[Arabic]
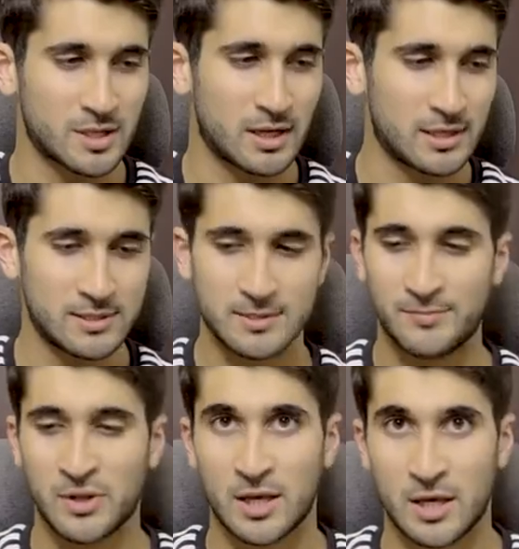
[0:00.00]
اخلص
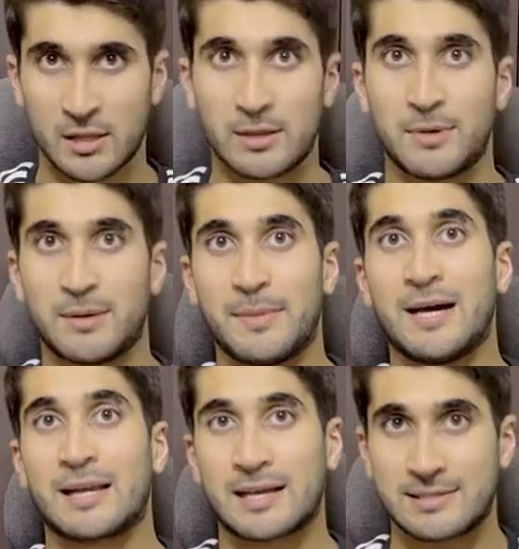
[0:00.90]
طبعا
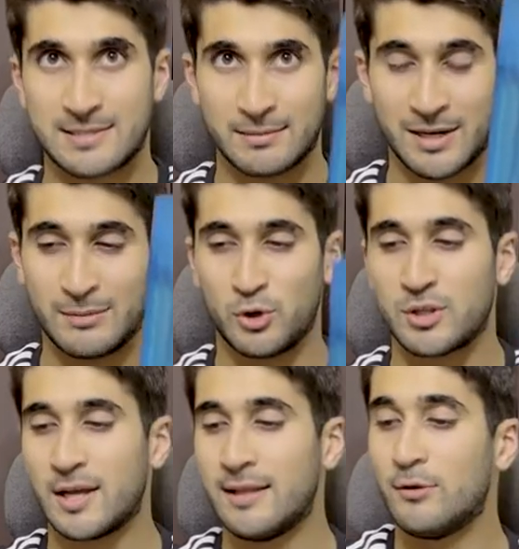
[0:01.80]
معنا كاستر المي
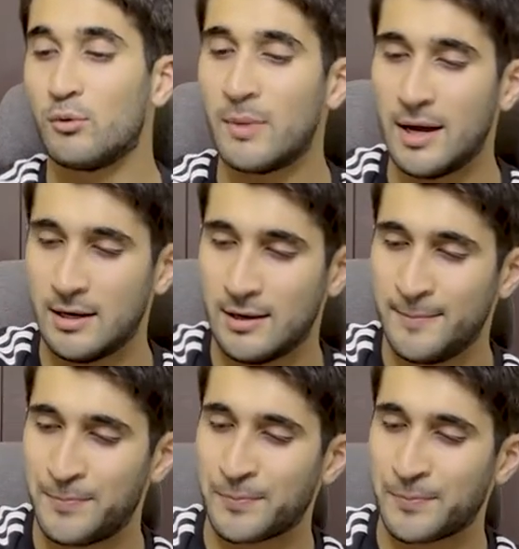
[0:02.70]
المعتاد ومعنا